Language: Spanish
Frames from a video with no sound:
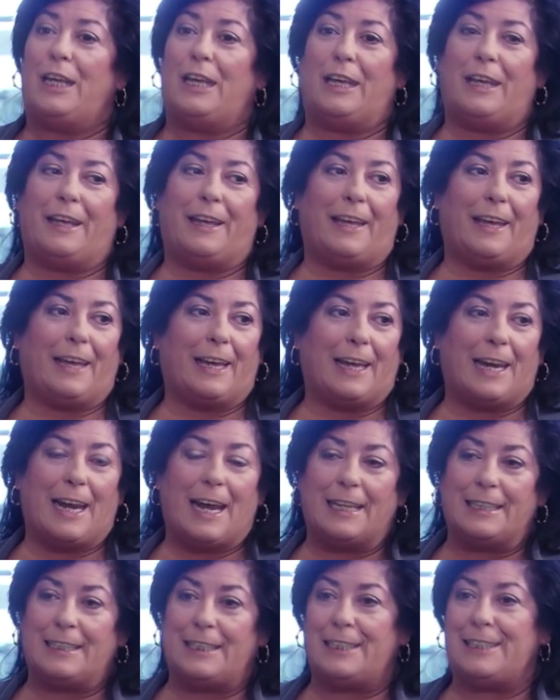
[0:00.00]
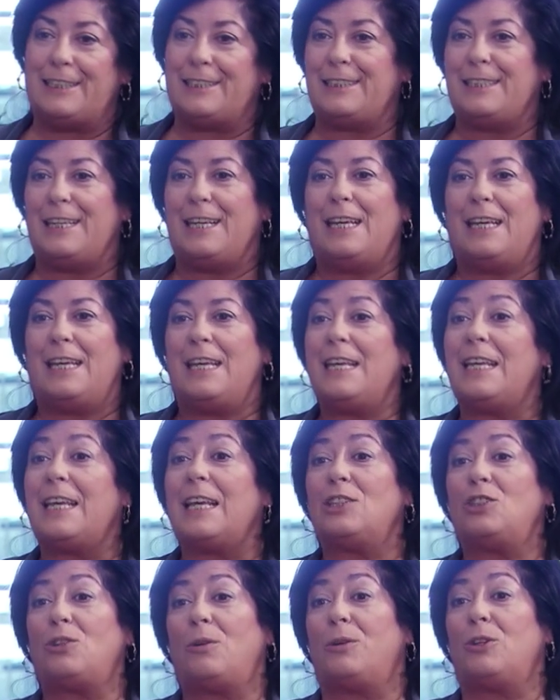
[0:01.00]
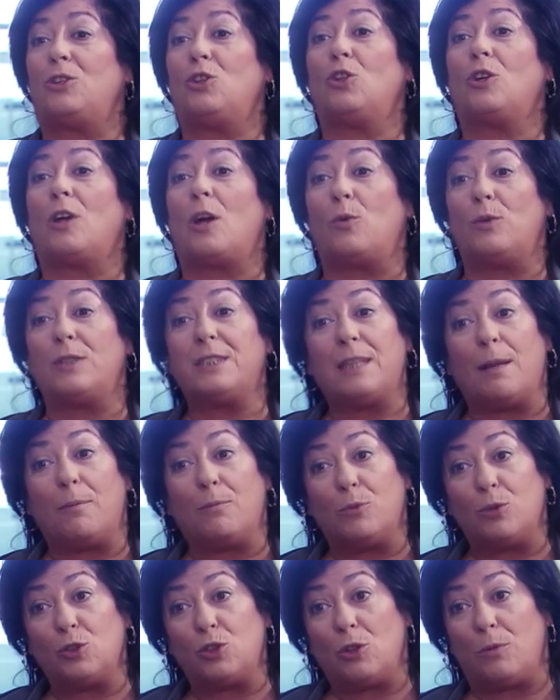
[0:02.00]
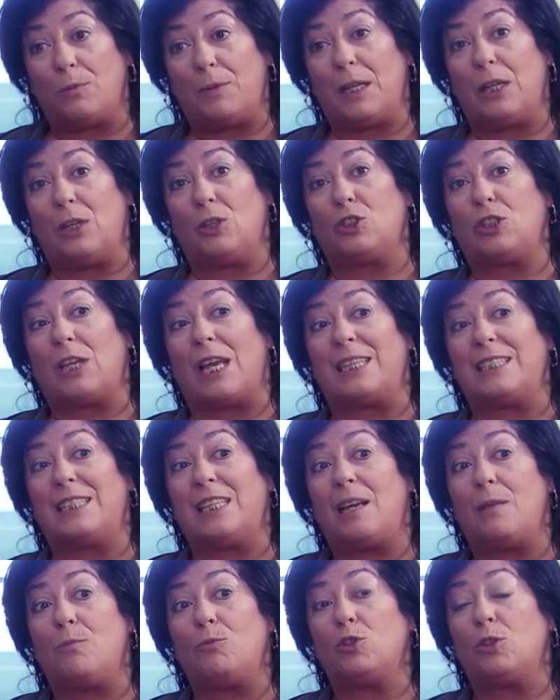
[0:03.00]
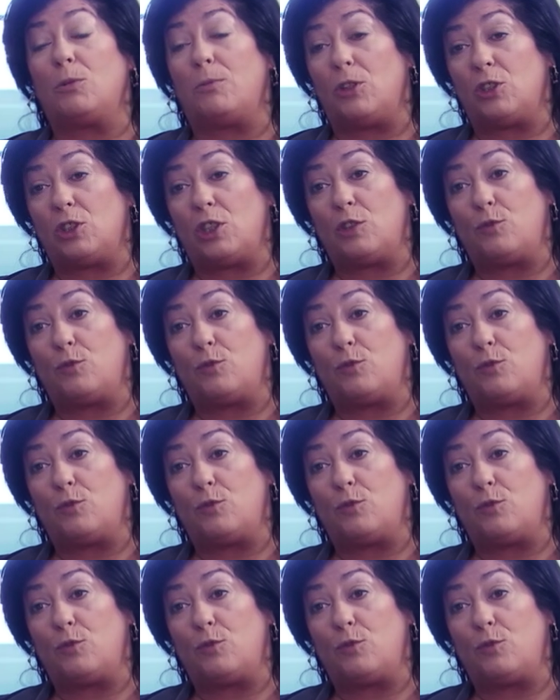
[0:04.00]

eh, gratis y que sobre todo que cuesta mucho menos, que exigen mucho menos